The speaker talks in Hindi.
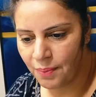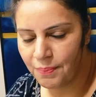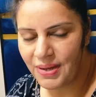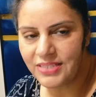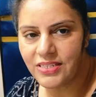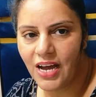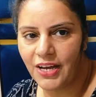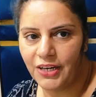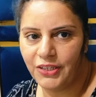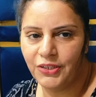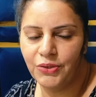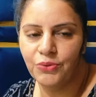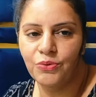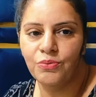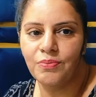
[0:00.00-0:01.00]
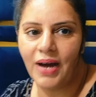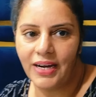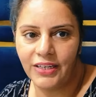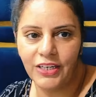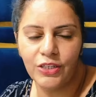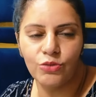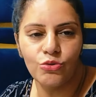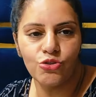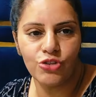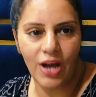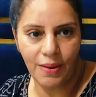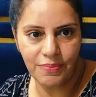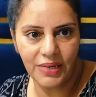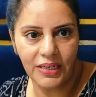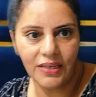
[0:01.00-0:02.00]
अब मैं जा रही हूँ मार्केट कुछ
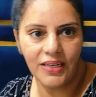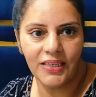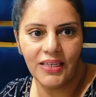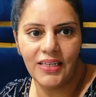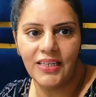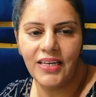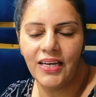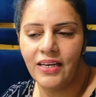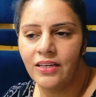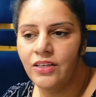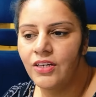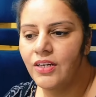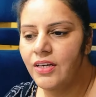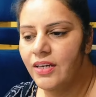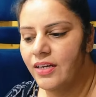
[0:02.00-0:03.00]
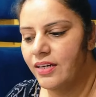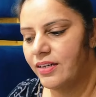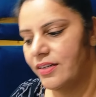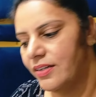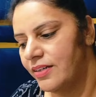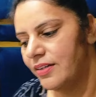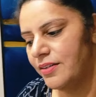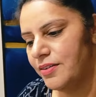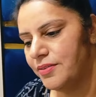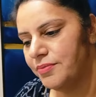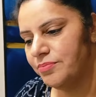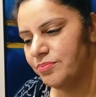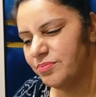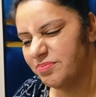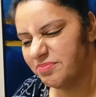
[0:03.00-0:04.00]
काम करने के लिए आ,
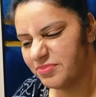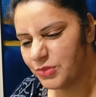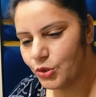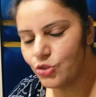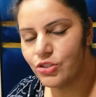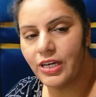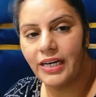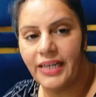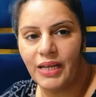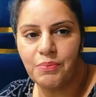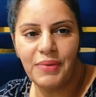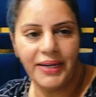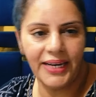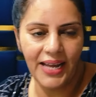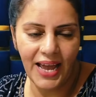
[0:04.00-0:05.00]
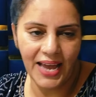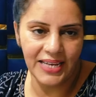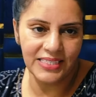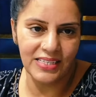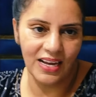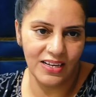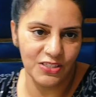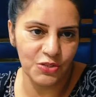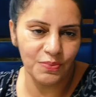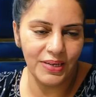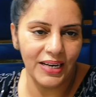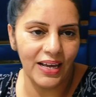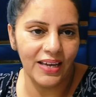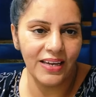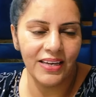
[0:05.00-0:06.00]
कुछ खट्टे मीठे एहसास
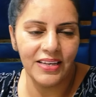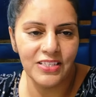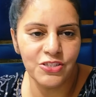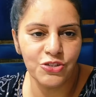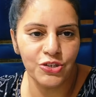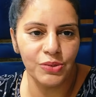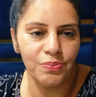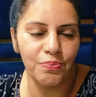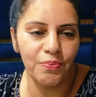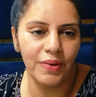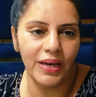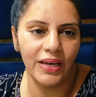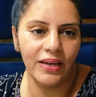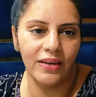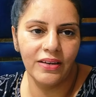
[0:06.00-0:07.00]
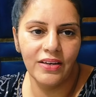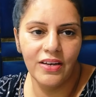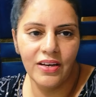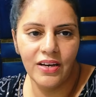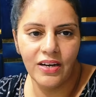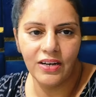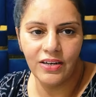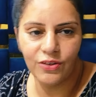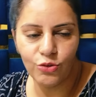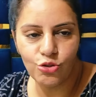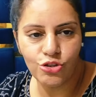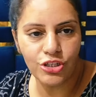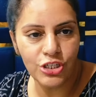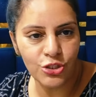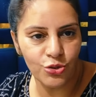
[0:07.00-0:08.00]
भी रहे इस ट्रिप में आ,
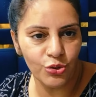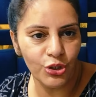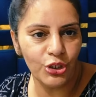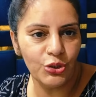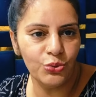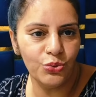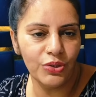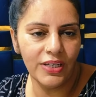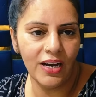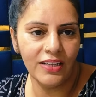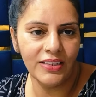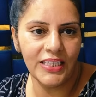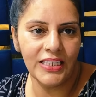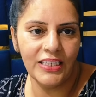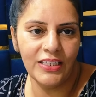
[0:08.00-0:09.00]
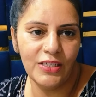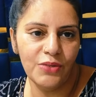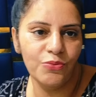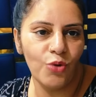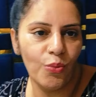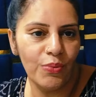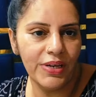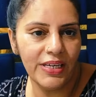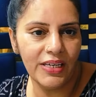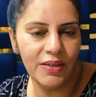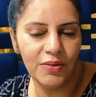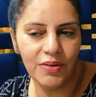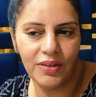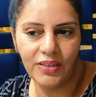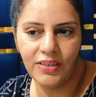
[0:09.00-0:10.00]
कुछ रिश्तों की दूरियाँ थीं वो भी
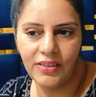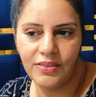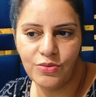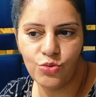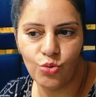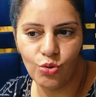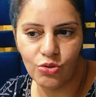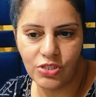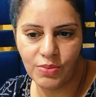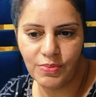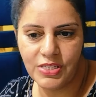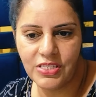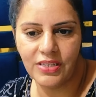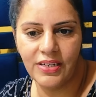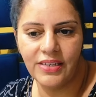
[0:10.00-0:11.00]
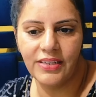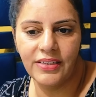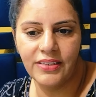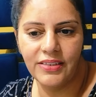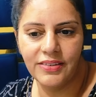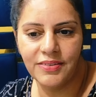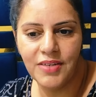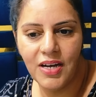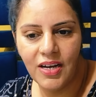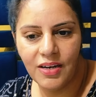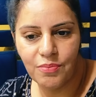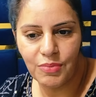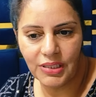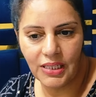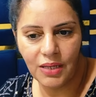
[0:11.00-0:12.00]
आ, सोच समझ कर
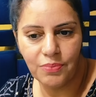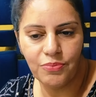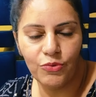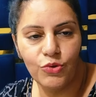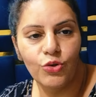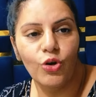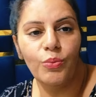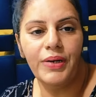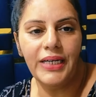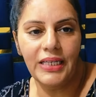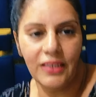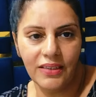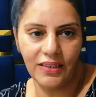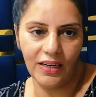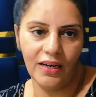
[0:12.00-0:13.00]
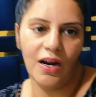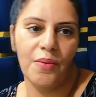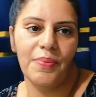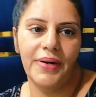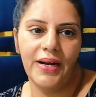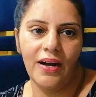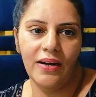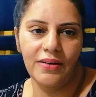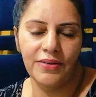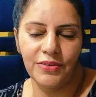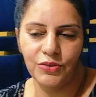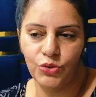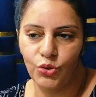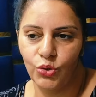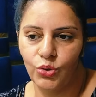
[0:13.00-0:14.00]
मतलब उनको भी ठीक करना पड़ा
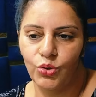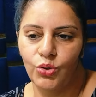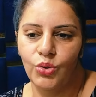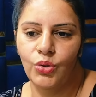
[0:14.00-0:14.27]
तो